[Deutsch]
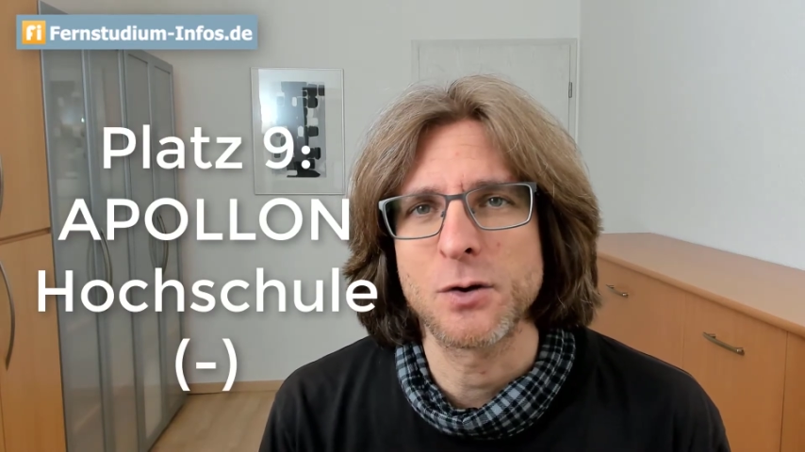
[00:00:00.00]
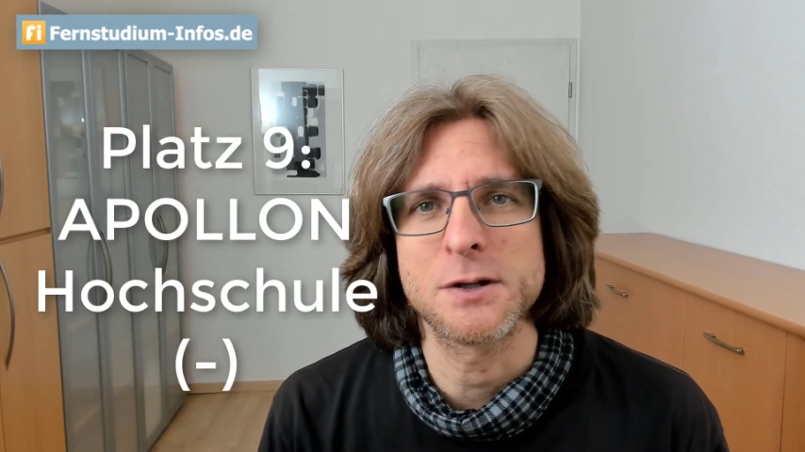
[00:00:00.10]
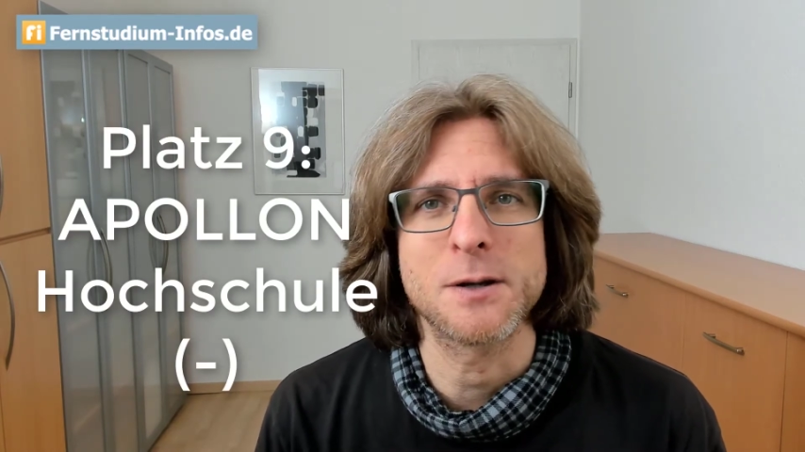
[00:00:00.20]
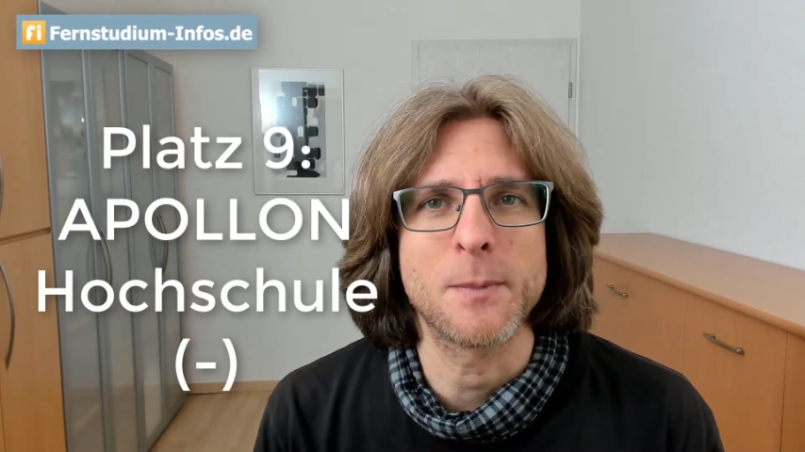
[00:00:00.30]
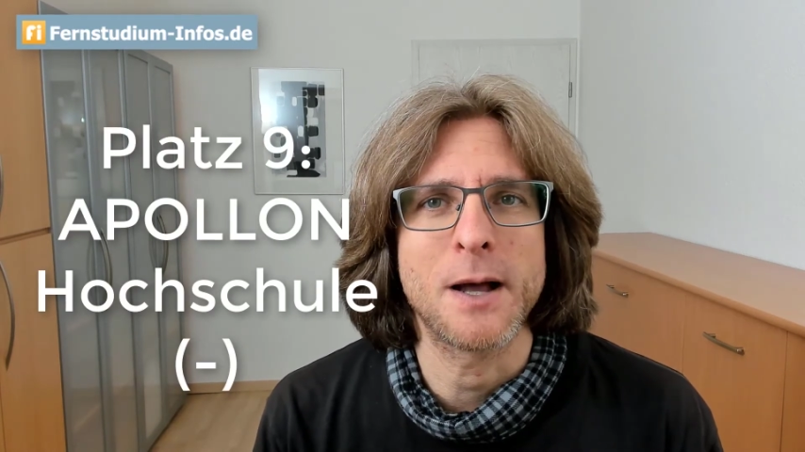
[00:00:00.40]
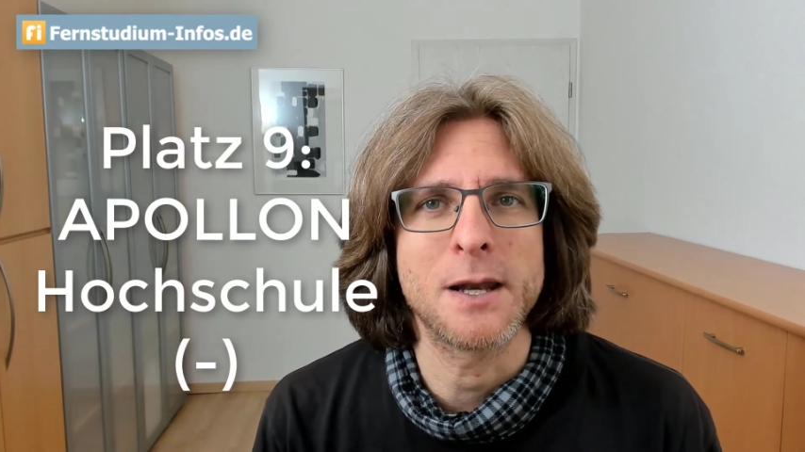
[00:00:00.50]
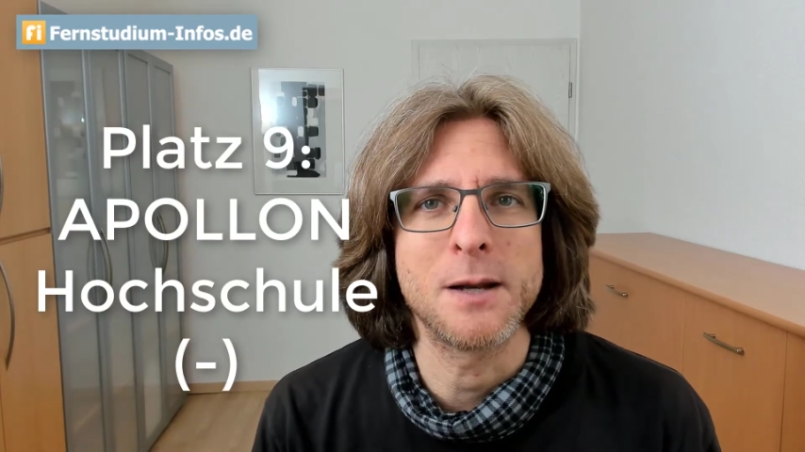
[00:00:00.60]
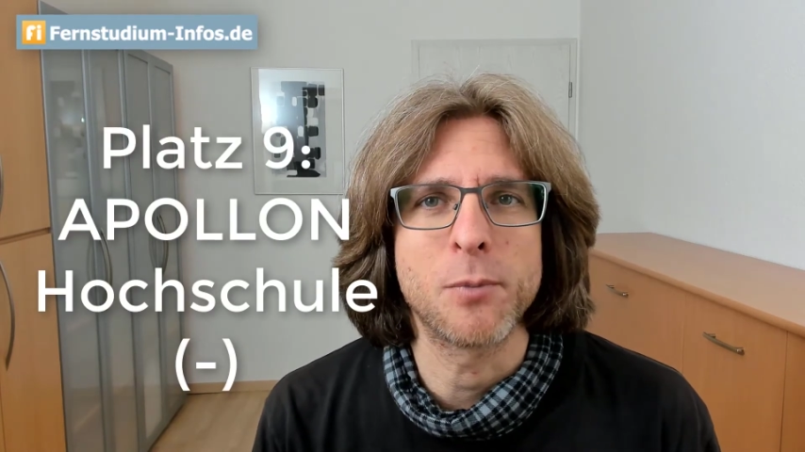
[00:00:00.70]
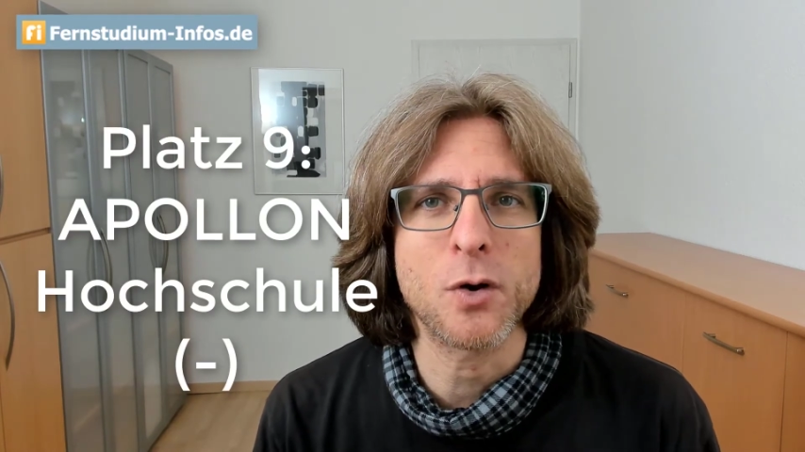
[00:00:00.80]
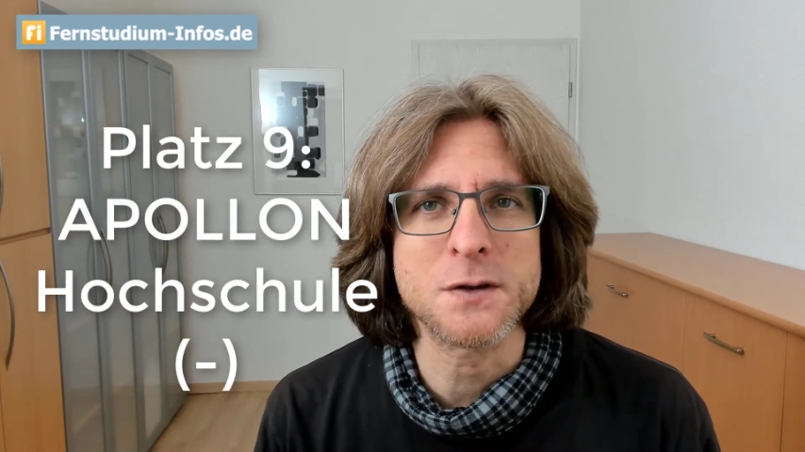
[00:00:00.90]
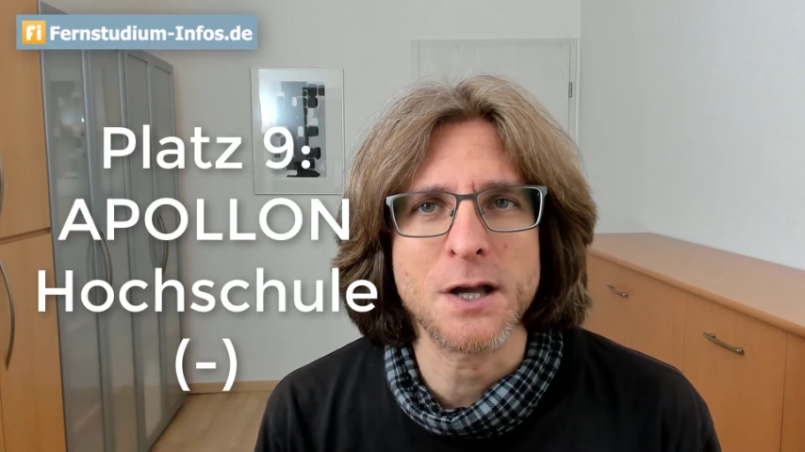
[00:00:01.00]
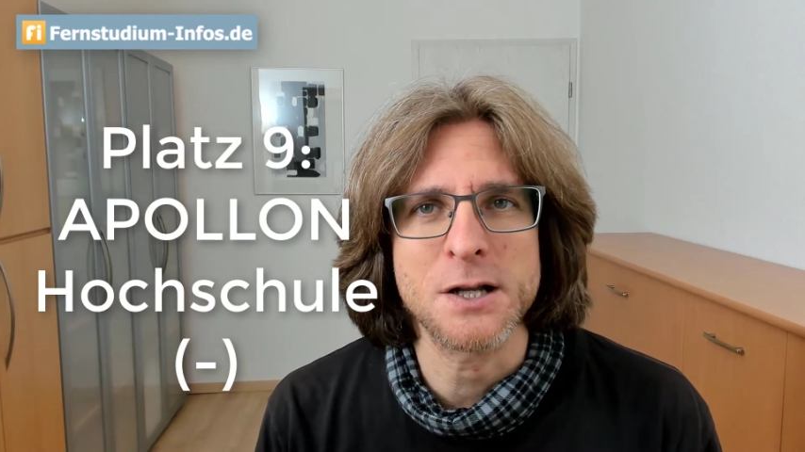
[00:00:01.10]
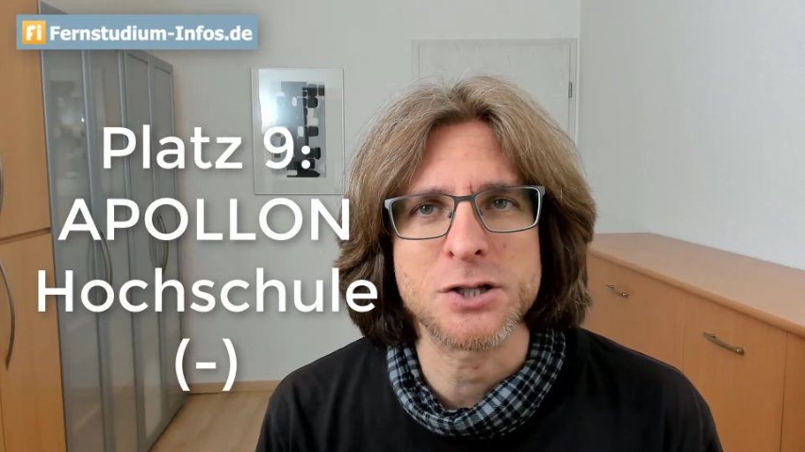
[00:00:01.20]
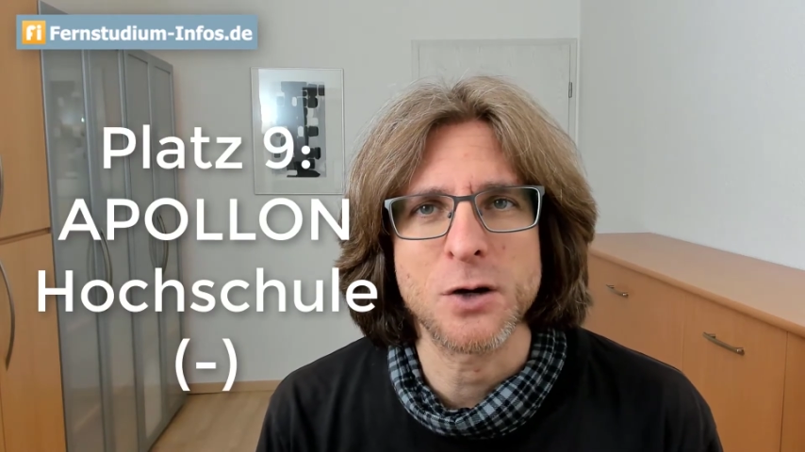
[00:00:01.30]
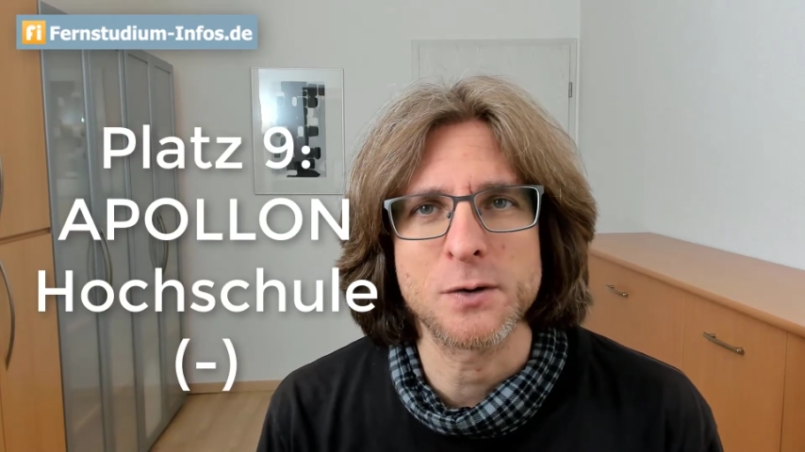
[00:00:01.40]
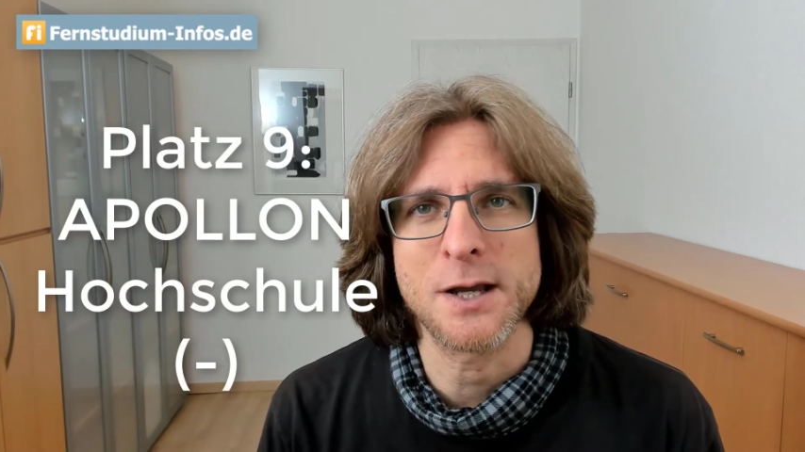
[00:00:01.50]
könnt ihr mal in die Blogs reinschauen.